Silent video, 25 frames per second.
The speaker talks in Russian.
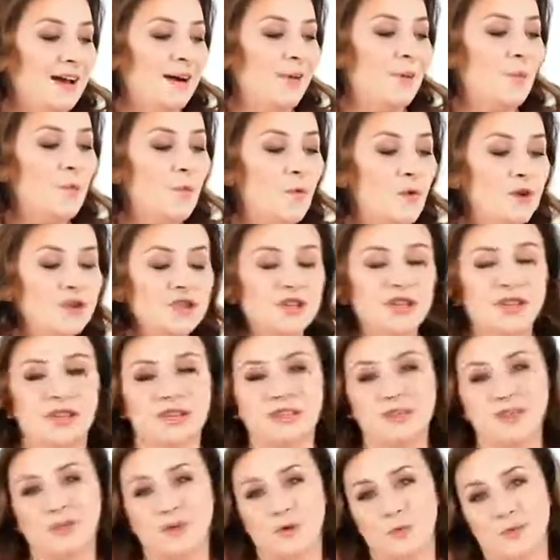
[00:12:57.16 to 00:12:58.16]

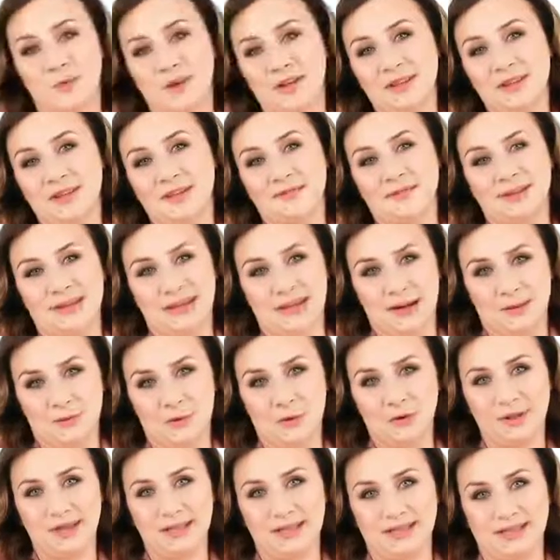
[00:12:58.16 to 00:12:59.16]
мощных инструментов для
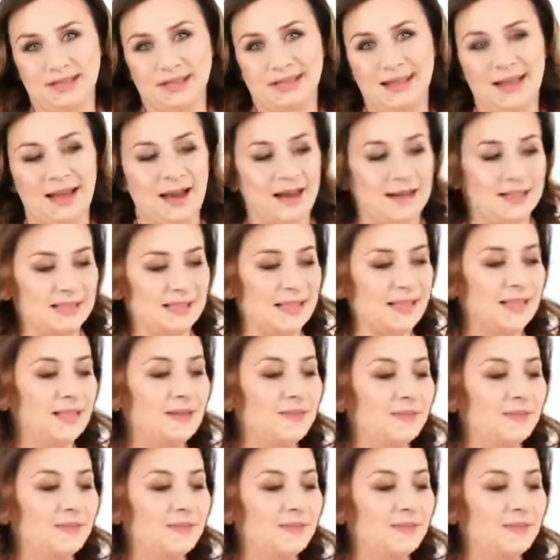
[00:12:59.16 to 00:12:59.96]
работы с этой акцией.